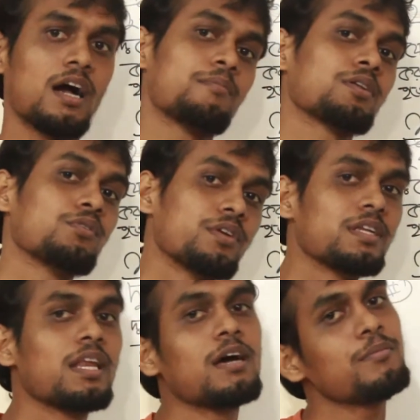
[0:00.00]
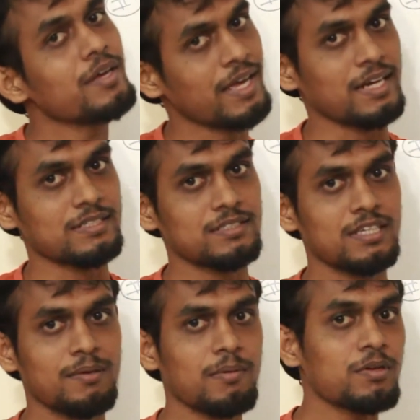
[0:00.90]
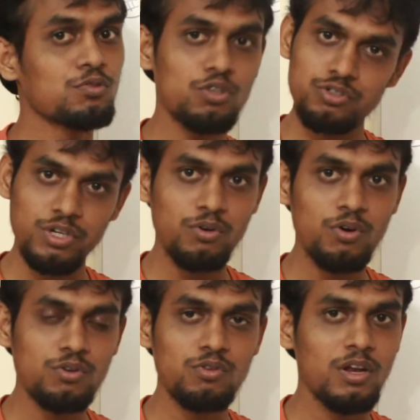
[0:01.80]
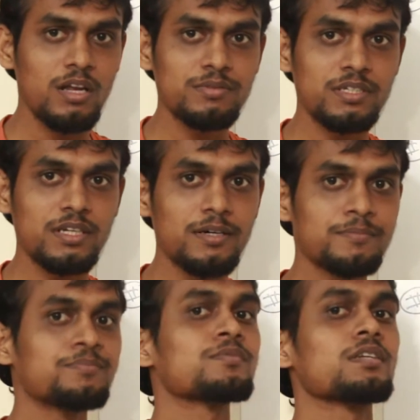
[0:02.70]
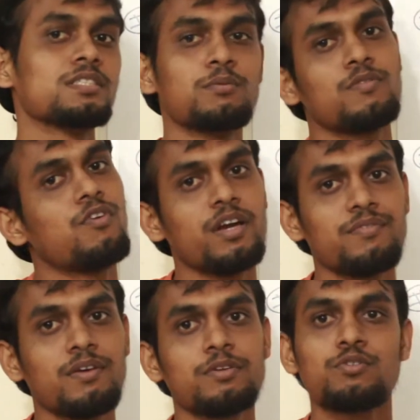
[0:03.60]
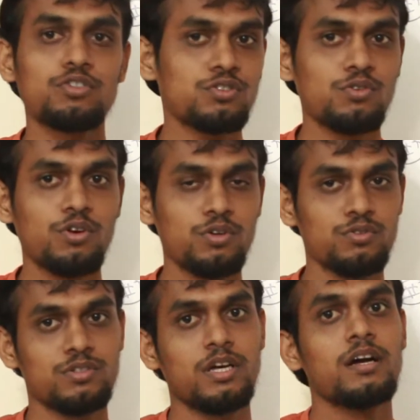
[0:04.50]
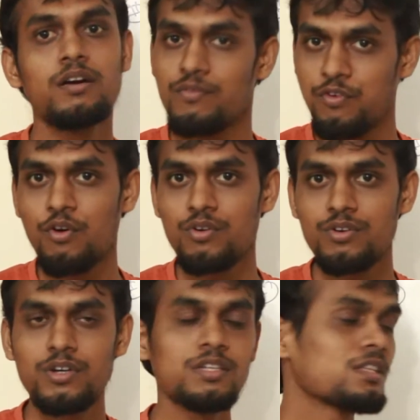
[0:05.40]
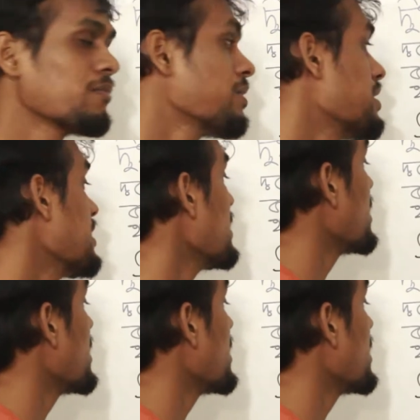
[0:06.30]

আমরা ধরে নিলাম এক্স এবার আমরা দশকের অঙ্ক ধরলাম যেটা যেমন ফর্টি ফাইভের দশক ঘরে কোনটা ফোর তার মানে